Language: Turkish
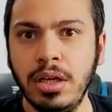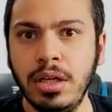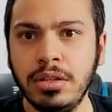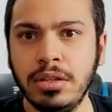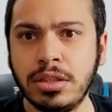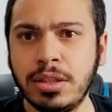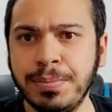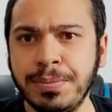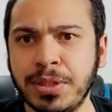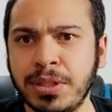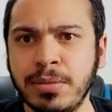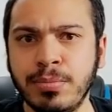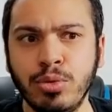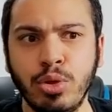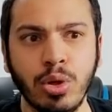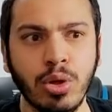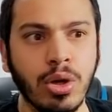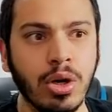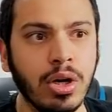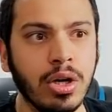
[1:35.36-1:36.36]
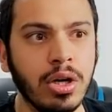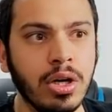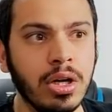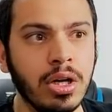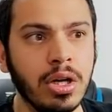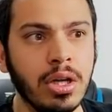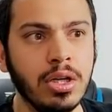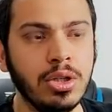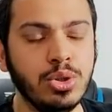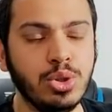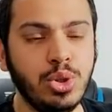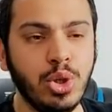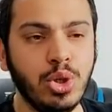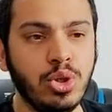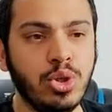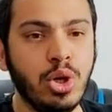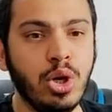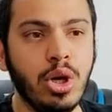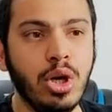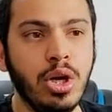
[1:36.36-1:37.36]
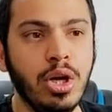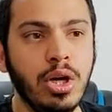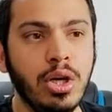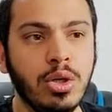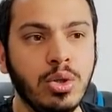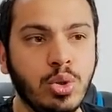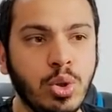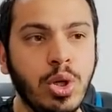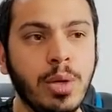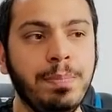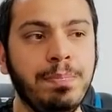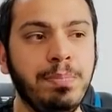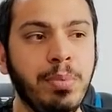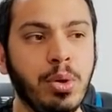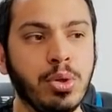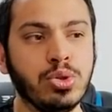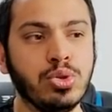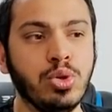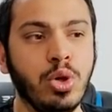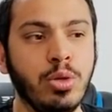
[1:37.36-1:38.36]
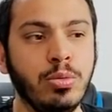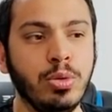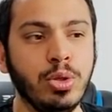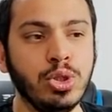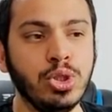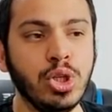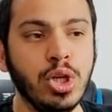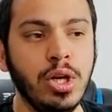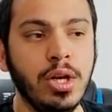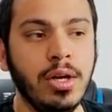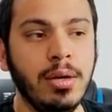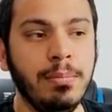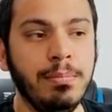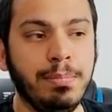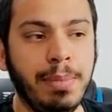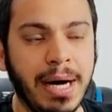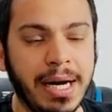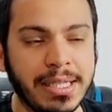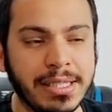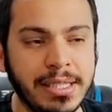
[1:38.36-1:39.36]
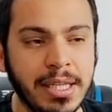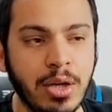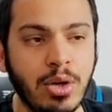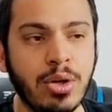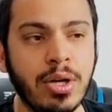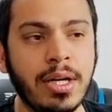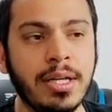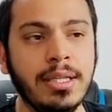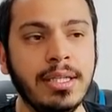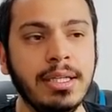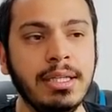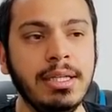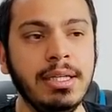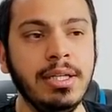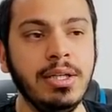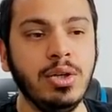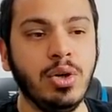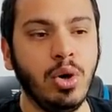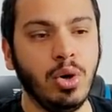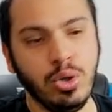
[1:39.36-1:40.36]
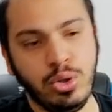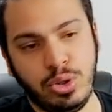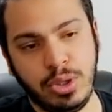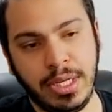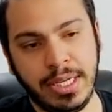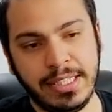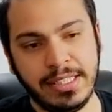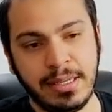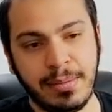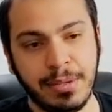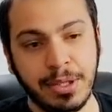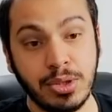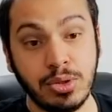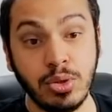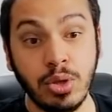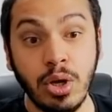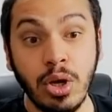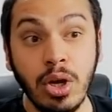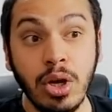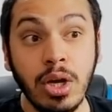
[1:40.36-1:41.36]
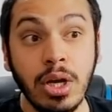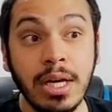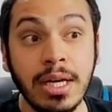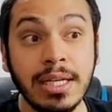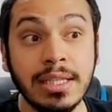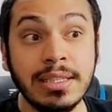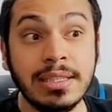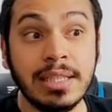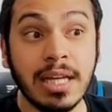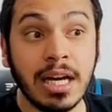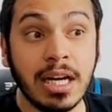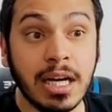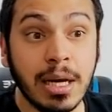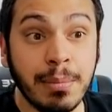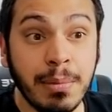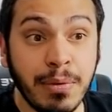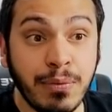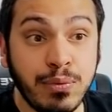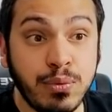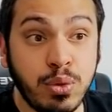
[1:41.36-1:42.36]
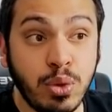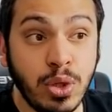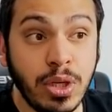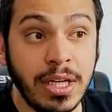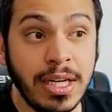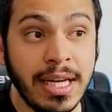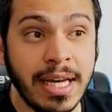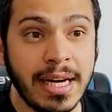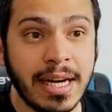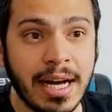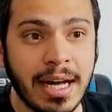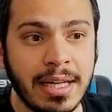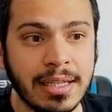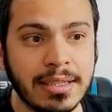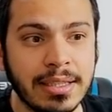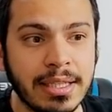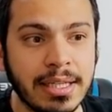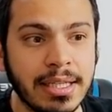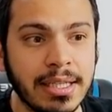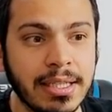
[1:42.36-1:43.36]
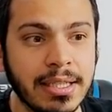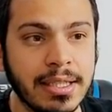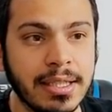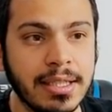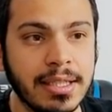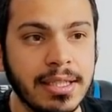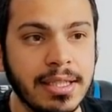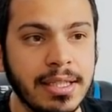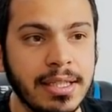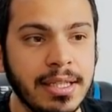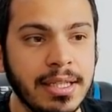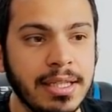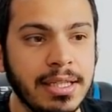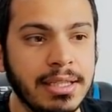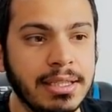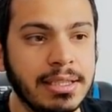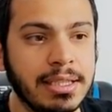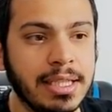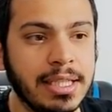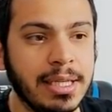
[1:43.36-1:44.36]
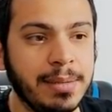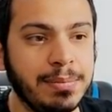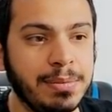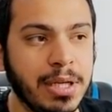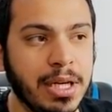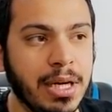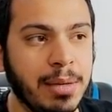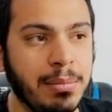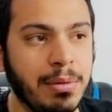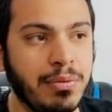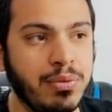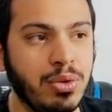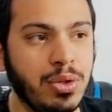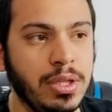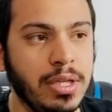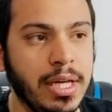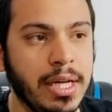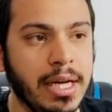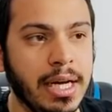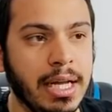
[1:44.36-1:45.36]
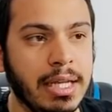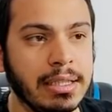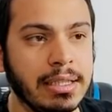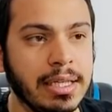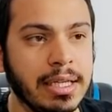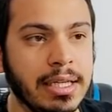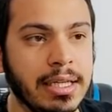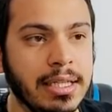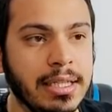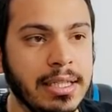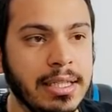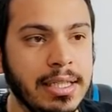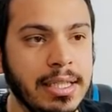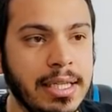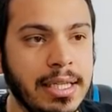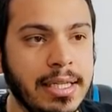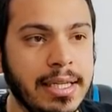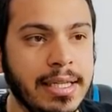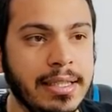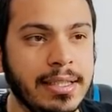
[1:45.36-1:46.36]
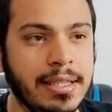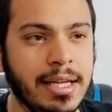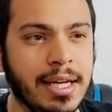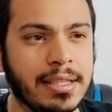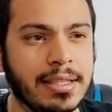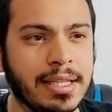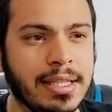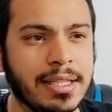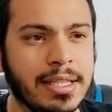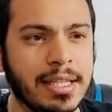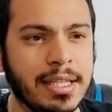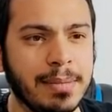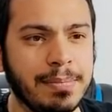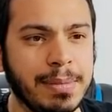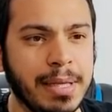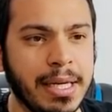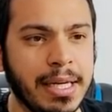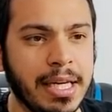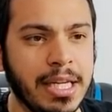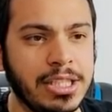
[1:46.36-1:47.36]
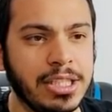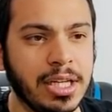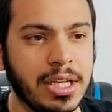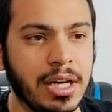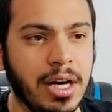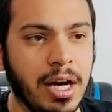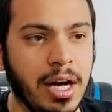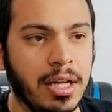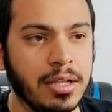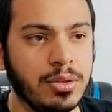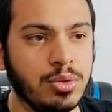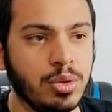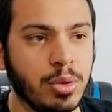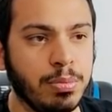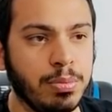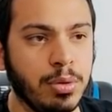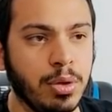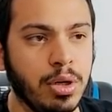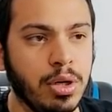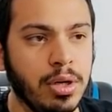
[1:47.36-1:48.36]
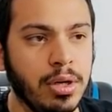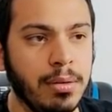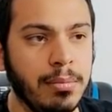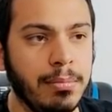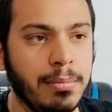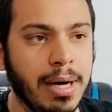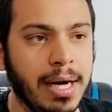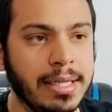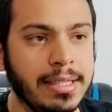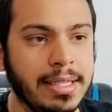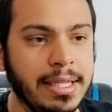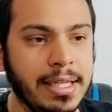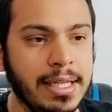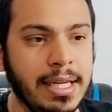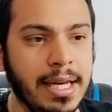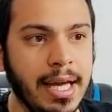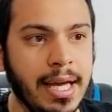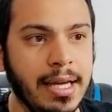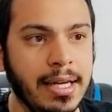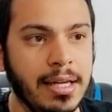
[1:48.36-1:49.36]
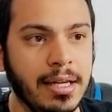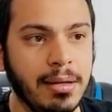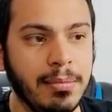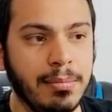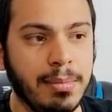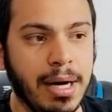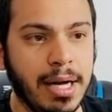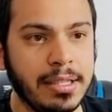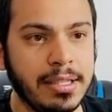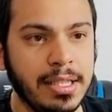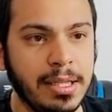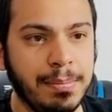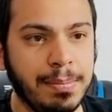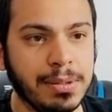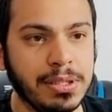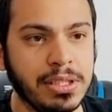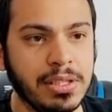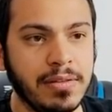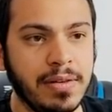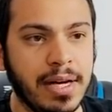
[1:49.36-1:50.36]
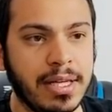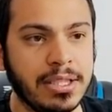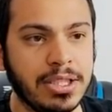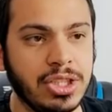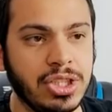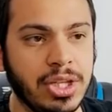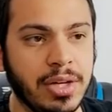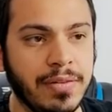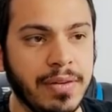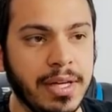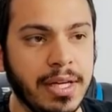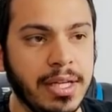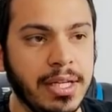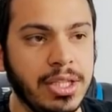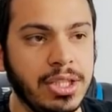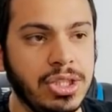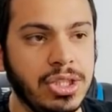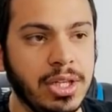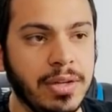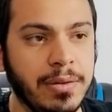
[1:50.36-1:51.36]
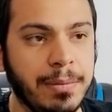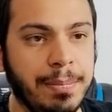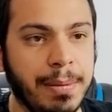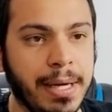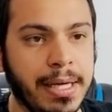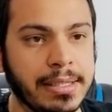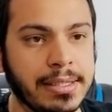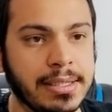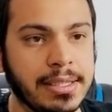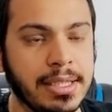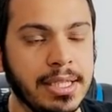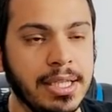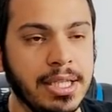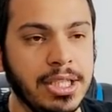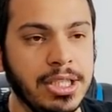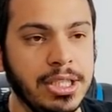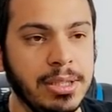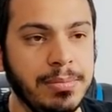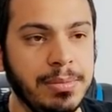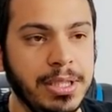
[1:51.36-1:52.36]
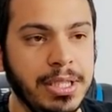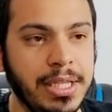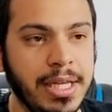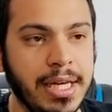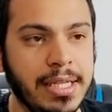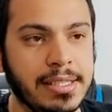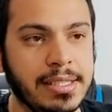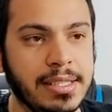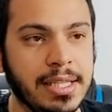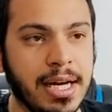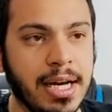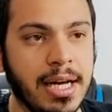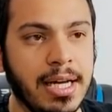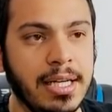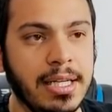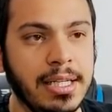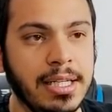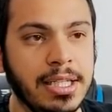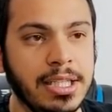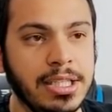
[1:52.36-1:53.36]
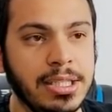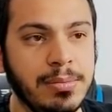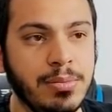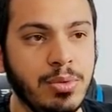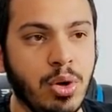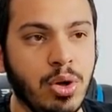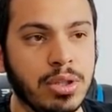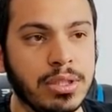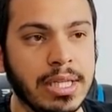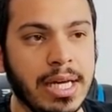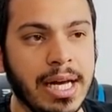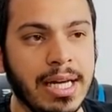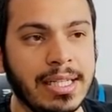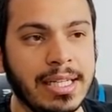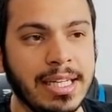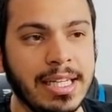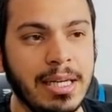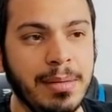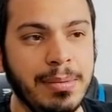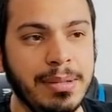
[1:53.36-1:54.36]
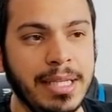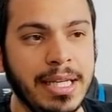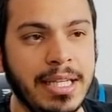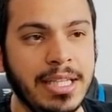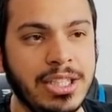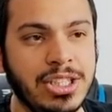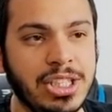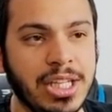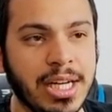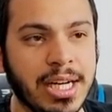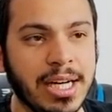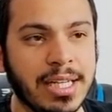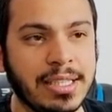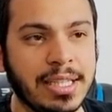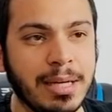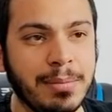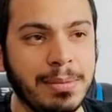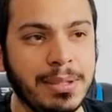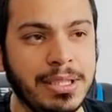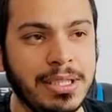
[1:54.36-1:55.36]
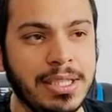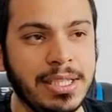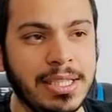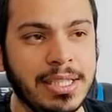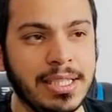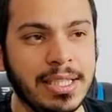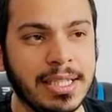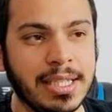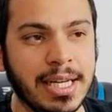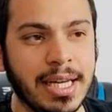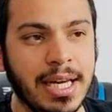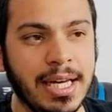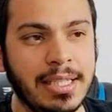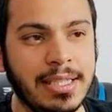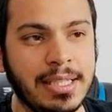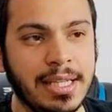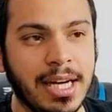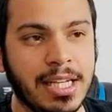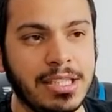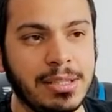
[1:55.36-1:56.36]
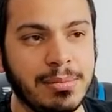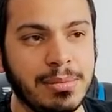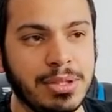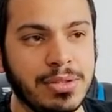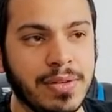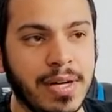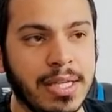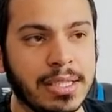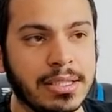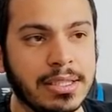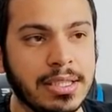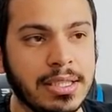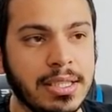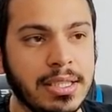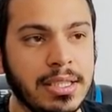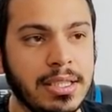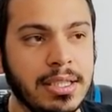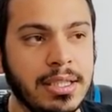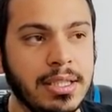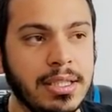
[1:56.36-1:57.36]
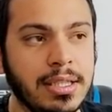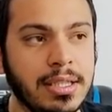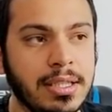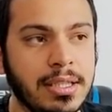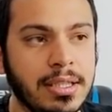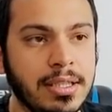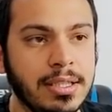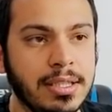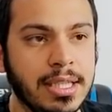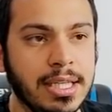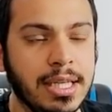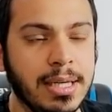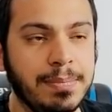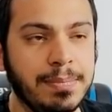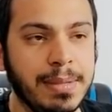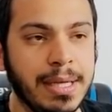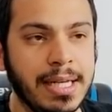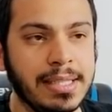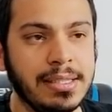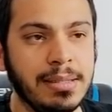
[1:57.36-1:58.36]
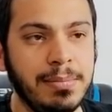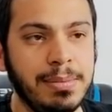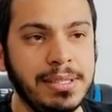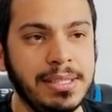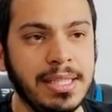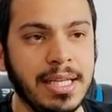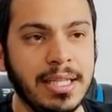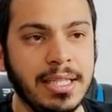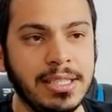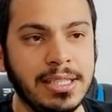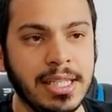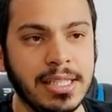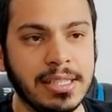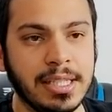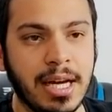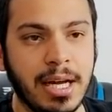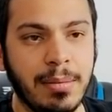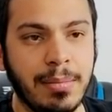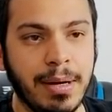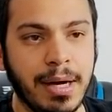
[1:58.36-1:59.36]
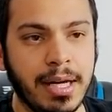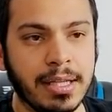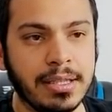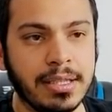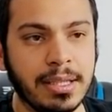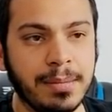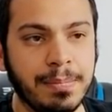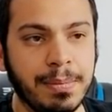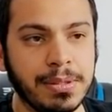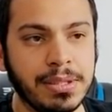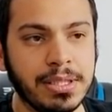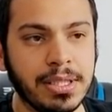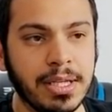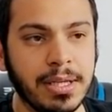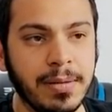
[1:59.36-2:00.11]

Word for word: tıktım tıktım dolu. Çünkü kulüp post olmuş Barcelona'lı oyuncular izlemek istiyor. Takımı full ileri aldı. Rakip takımı full ileri aldı. İlk etkili atak rakipten gelecek. Aldı topu Madini ile. Maldini pasını verdi Xavi. Xavi pas. Şimdi Iniesta. Şimdi orada rakibi delirtecek kadar bir tiki takaya ihtiyacımız var. Rakiptense biz delireceğiz galiba. Attık pası.